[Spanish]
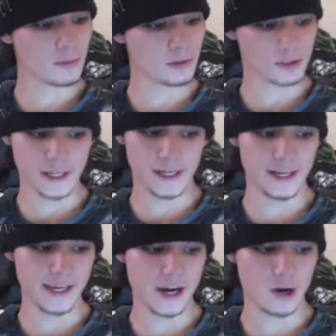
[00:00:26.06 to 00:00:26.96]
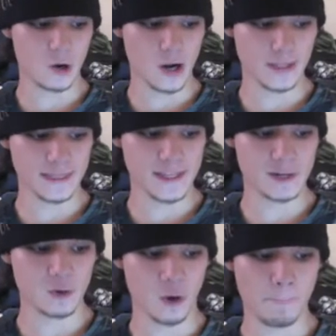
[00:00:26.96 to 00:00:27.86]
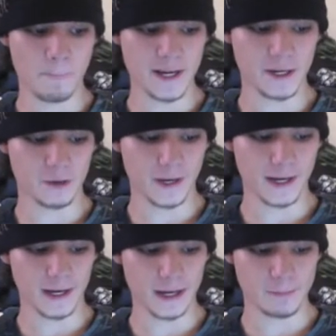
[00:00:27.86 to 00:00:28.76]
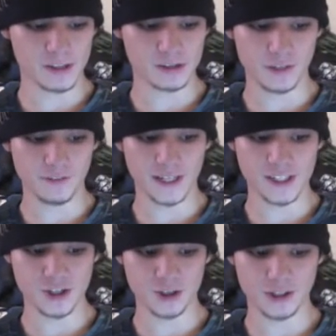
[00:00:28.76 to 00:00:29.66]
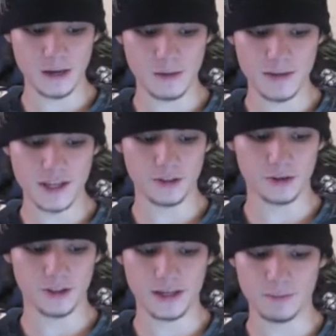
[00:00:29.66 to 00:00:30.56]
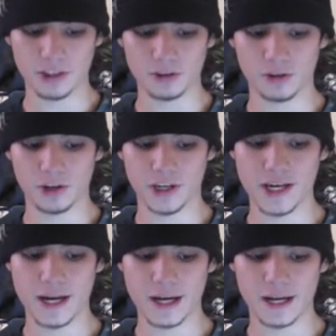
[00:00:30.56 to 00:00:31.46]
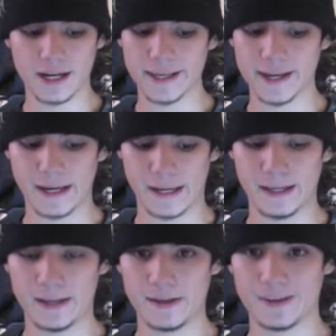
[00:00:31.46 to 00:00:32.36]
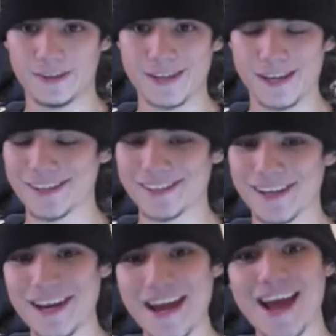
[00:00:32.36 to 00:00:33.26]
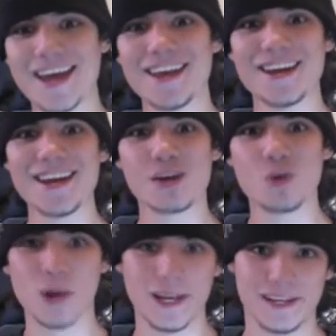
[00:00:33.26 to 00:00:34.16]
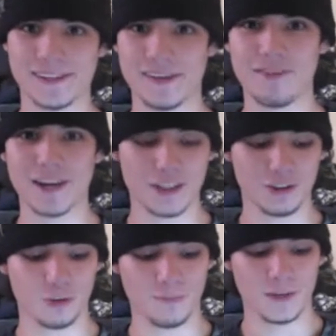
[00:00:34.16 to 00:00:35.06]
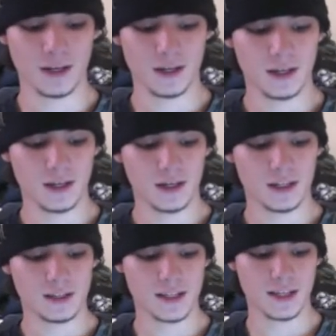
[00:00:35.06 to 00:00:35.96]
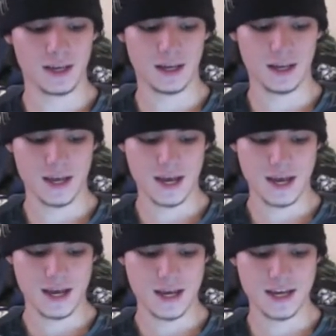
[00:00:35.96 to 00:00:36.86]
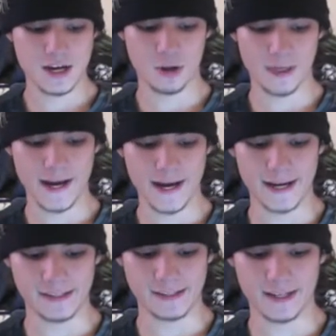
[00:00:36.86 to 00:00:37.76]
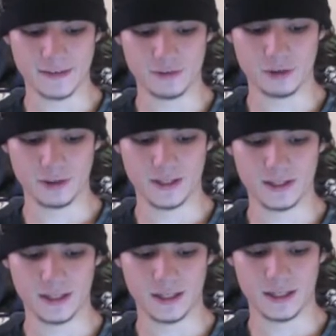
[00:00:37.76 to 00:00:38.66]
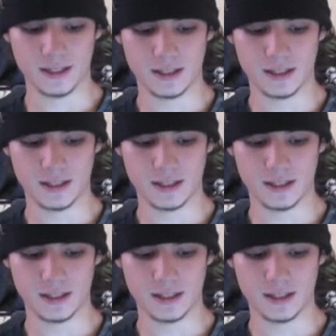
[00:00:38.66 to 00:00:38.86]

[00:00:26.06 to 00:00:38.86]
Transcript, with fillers: fobos en griego antiguo, pánico, que era la personificación del miedo en la mitología griega. El que salía en Hércules, el flaquito. Este, hijo de Ares y Afrodita